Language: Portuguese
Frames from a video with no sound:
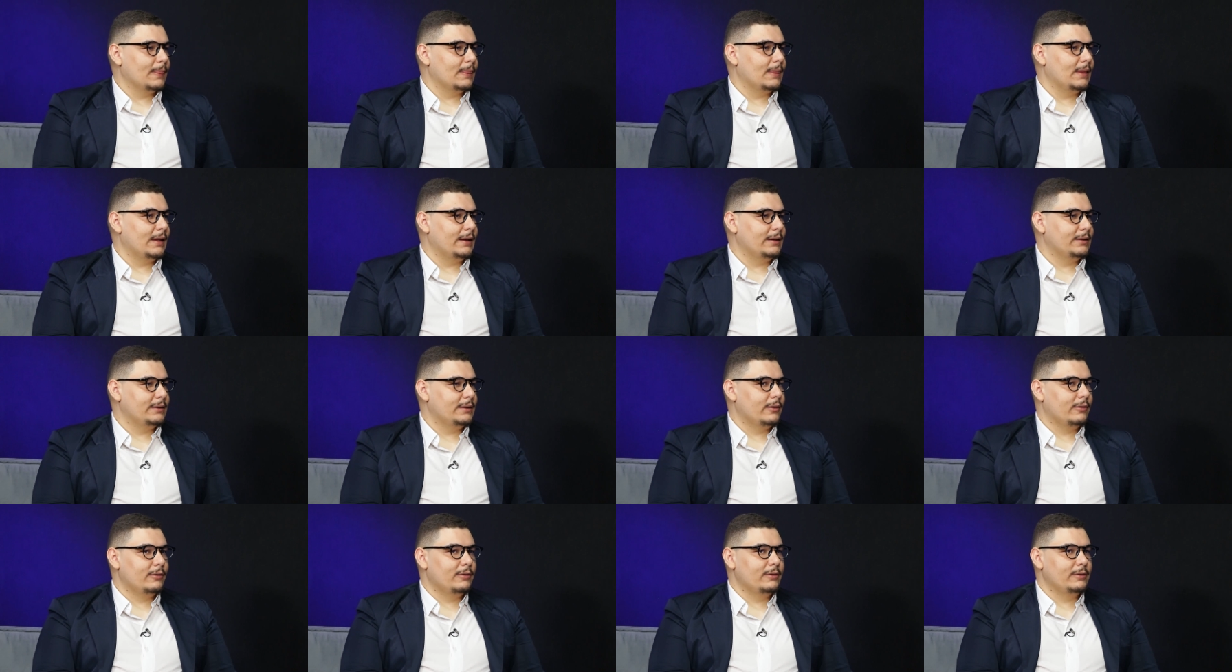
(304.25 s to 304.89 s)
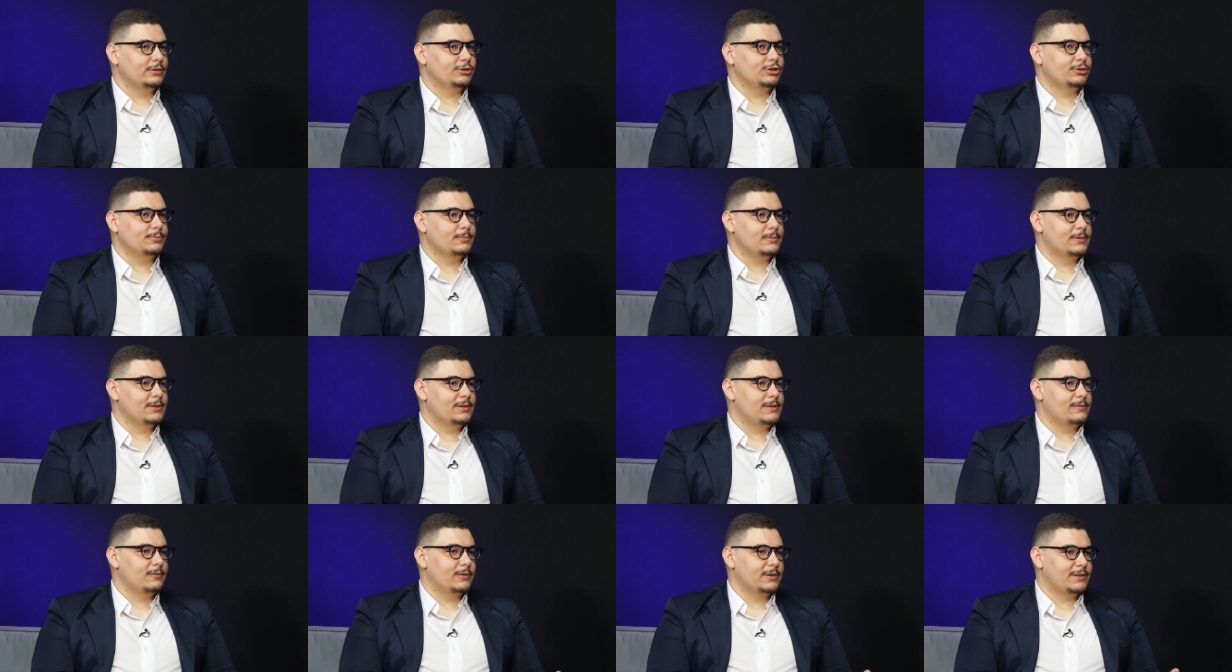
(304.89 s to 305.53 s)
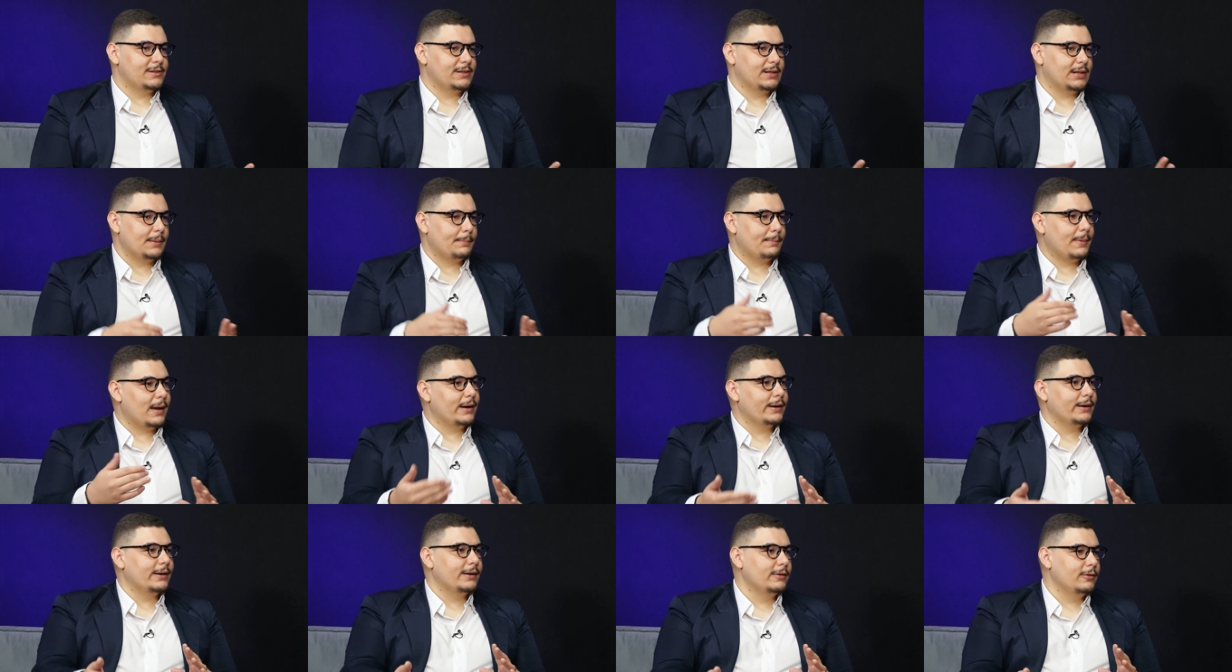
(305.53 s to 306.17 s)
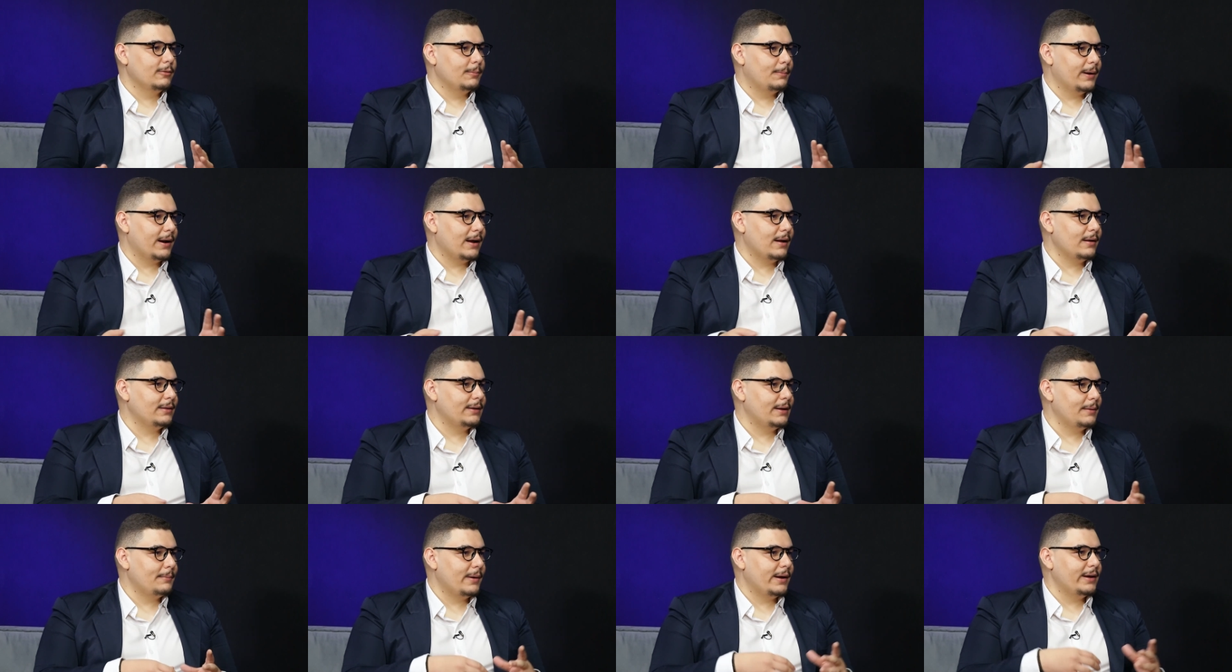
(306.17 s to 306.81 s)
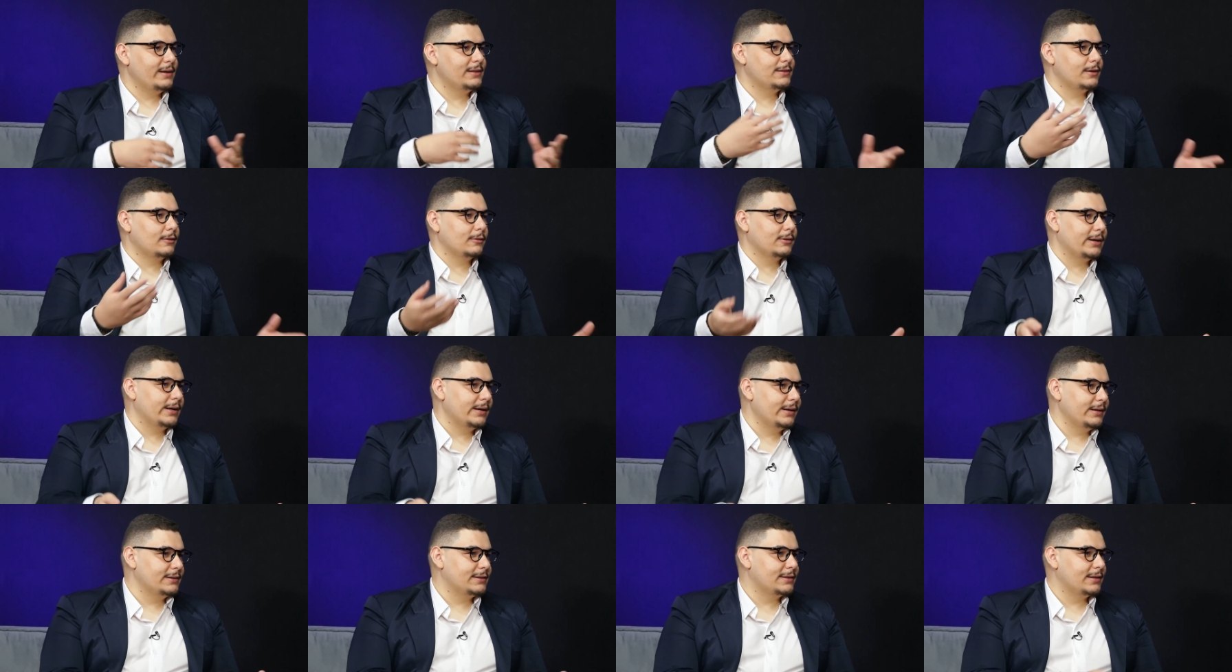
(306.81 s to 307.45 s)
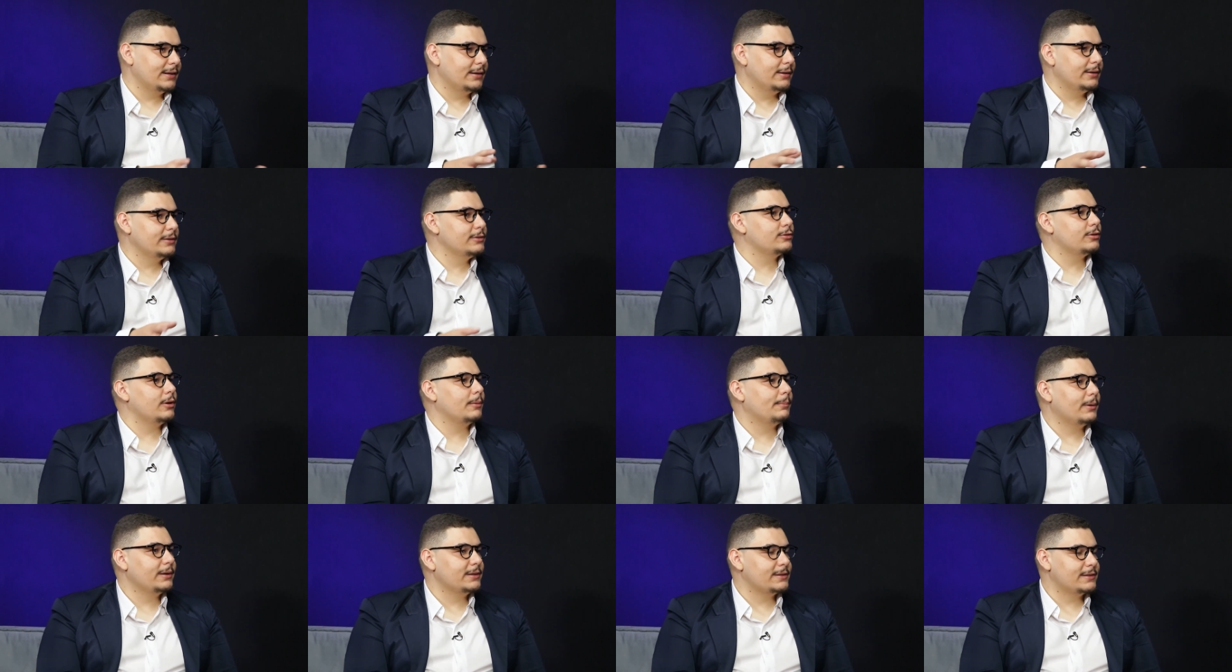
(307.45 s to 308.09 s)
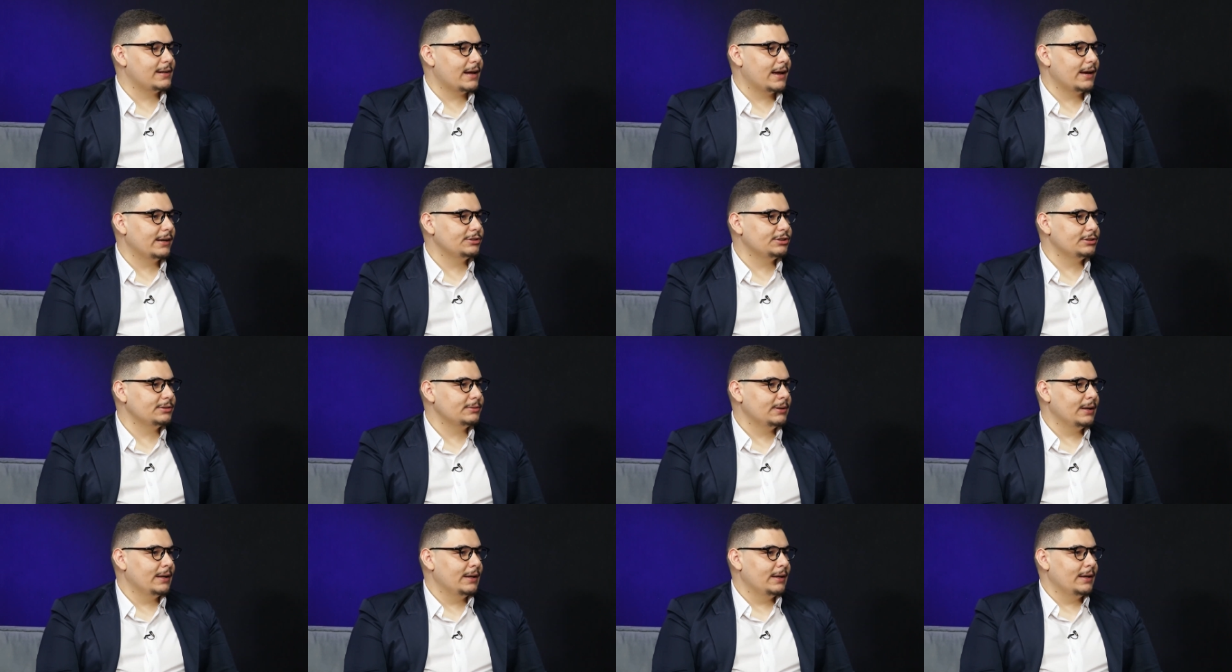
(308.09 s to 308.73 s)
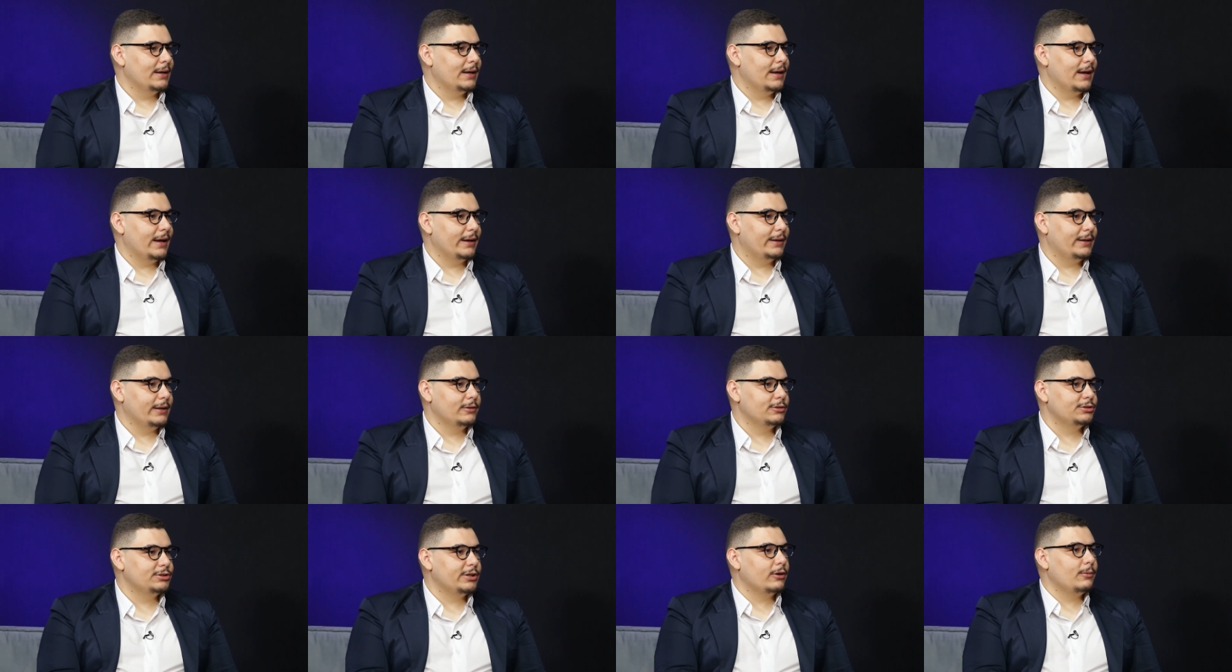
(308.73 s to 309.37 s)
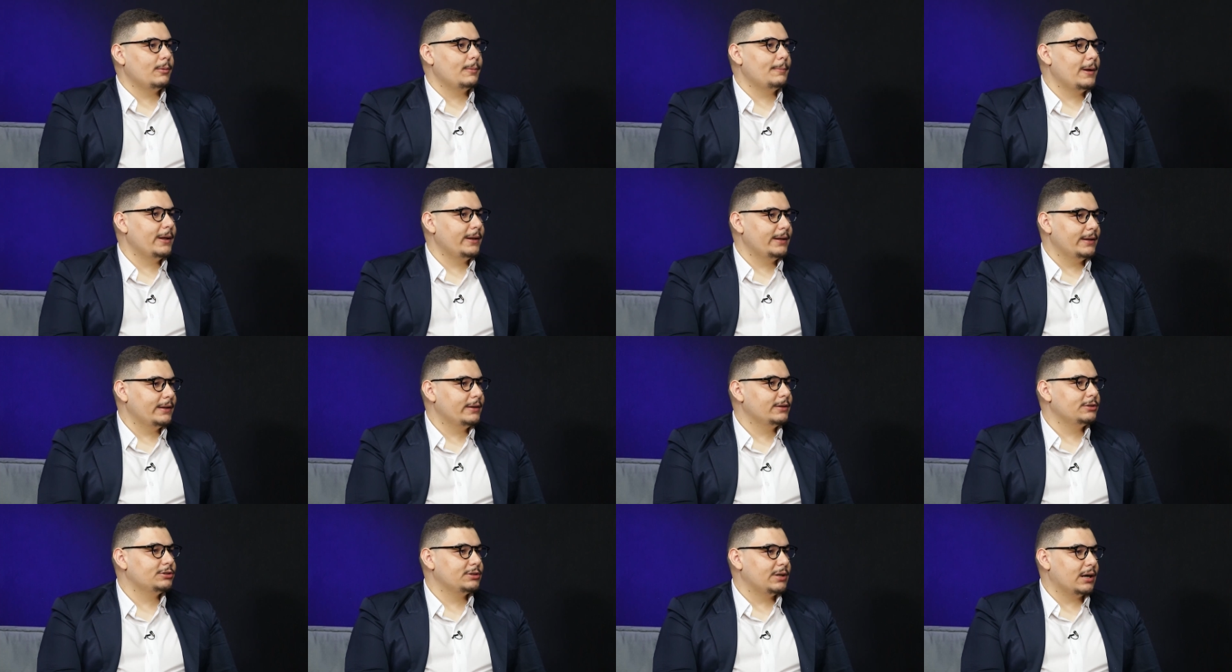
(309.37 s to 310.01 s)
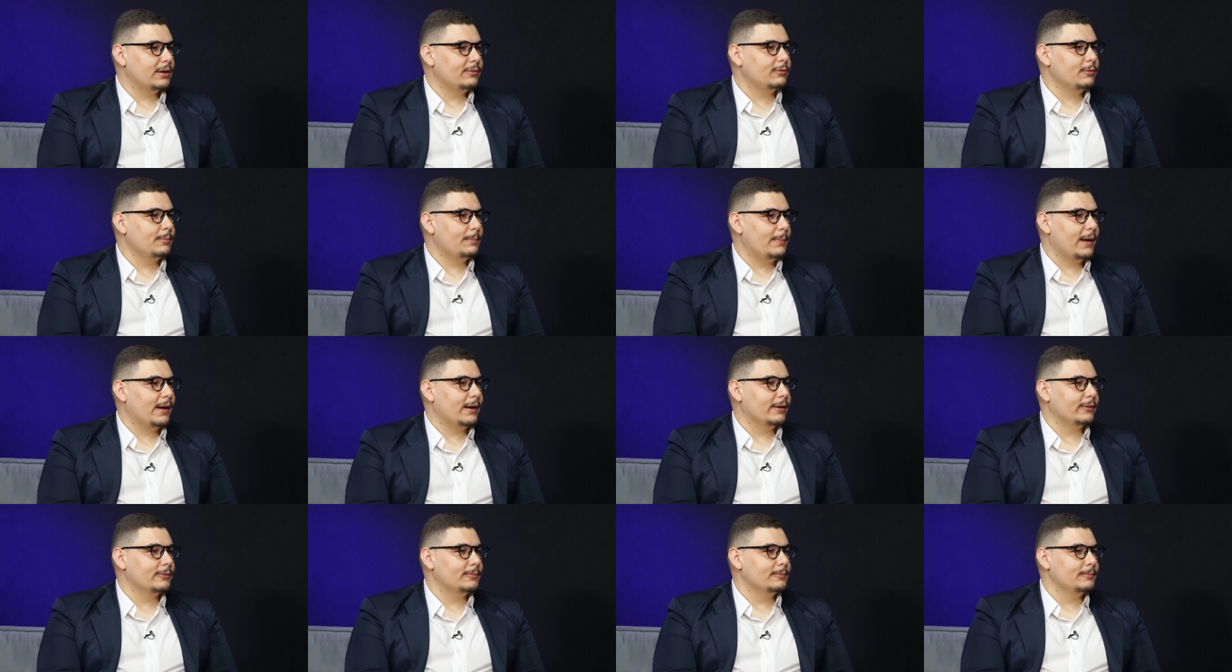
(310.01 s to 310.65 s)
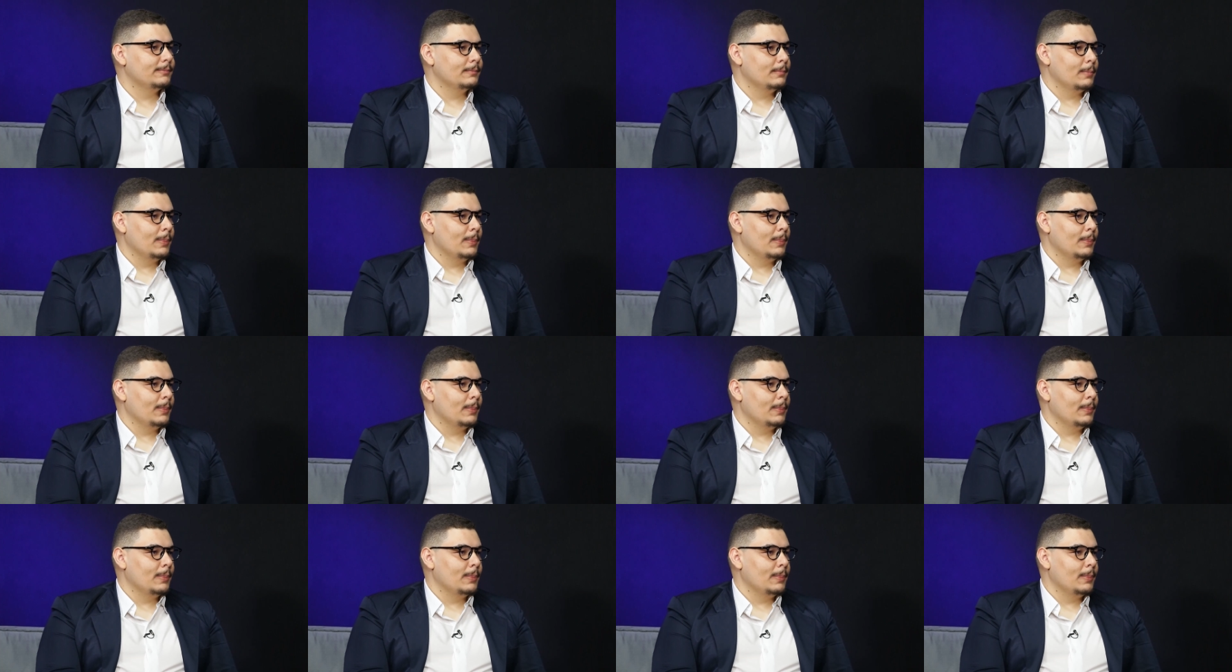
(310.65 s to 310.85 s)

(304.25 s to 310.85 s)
Né? Então, se você está pagando para ter mais alcance ali na sua postagem, aquilo já é uma maneira de tráfego pago.